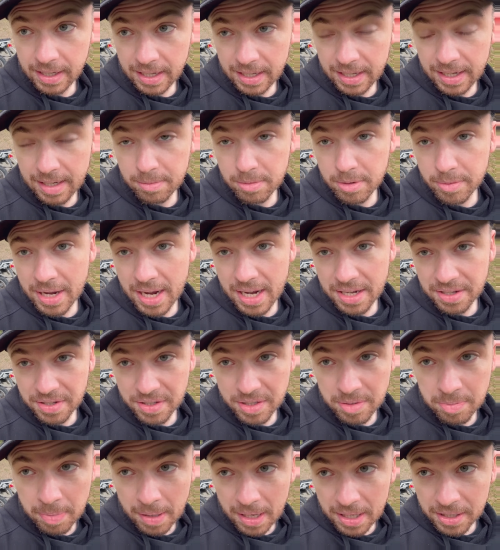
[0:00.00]
ale jakby miała
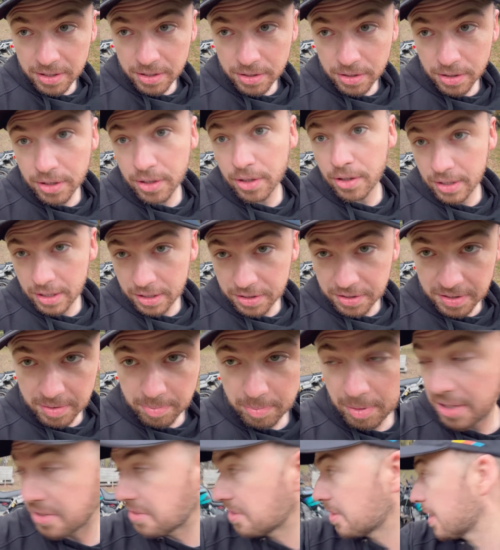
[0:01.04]
się spalić, to niech ona się
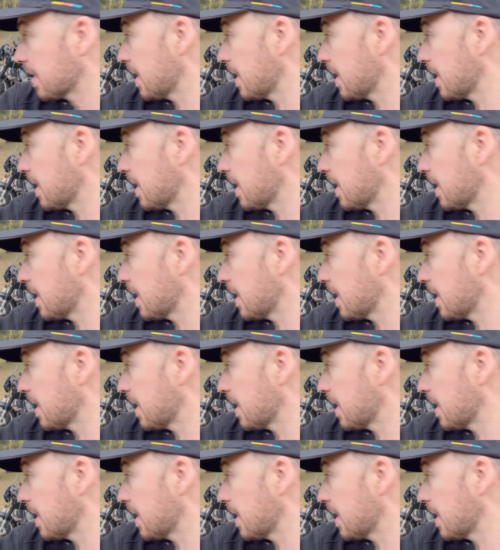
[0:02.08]
spali, nie